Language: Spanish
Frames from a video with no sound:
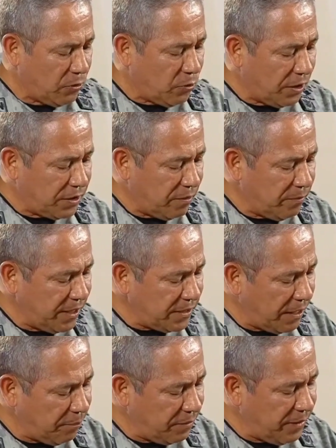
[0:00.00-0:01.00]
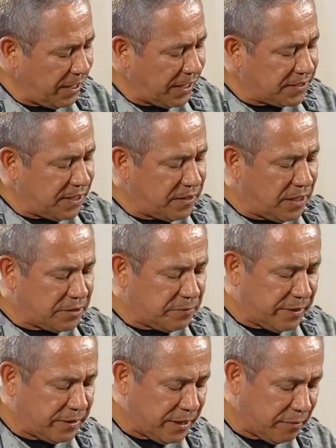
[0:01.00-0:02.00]
Durante el mes, la primera quincena
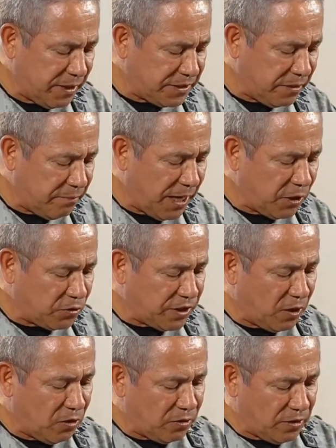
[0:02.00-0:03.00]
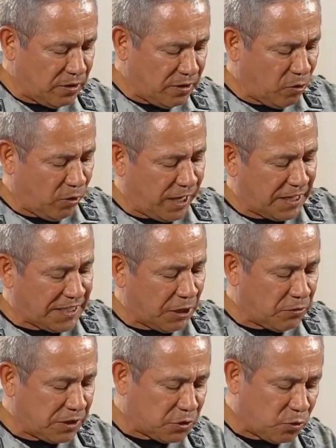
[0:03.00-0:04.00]
del mes de mayo se han
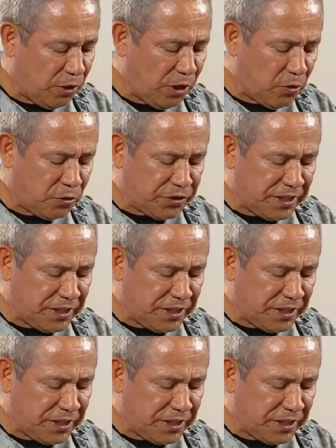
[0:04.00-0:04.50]
localizado y destruido